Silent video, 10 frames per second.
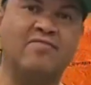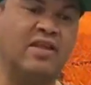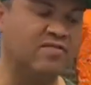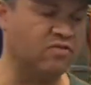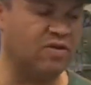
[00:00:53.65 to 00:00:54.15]
que
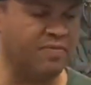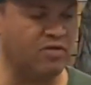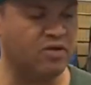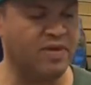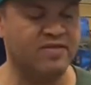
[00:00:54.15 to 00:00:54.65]
ele seja um
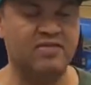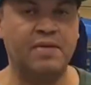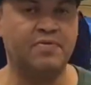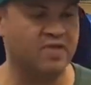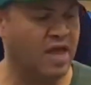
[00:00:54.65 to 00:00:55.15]
queimador mais
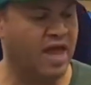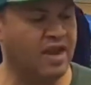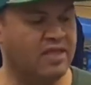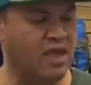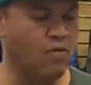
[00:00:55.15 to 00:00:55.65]
simples, ele
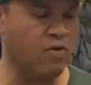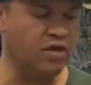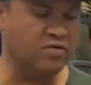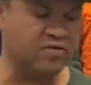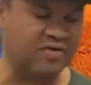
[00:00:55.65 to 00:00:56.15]
tem
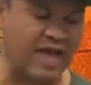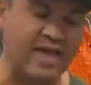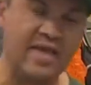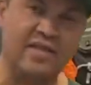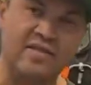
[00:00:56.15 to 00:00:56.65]
oito
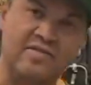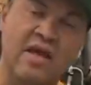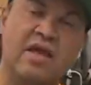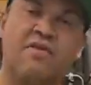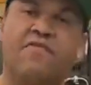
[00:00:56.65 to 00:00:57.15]
saídas
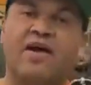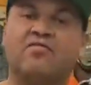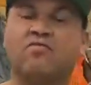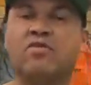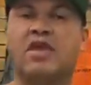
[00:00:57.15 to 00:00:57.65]
que faz
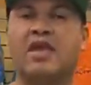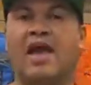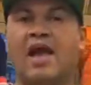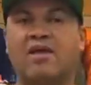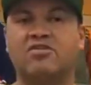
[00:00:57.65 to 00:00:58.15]
com que
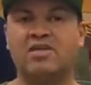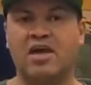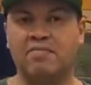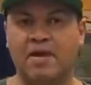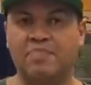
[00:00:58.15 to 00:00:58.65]
a
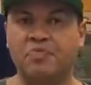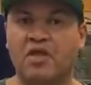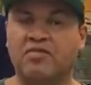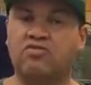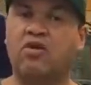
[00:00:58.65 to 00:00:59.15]
chama
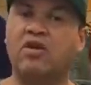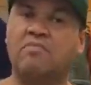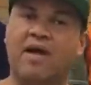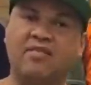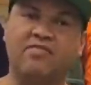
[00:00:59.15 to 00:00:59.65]
se torne
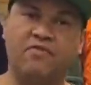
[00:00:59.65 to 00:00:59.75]
mais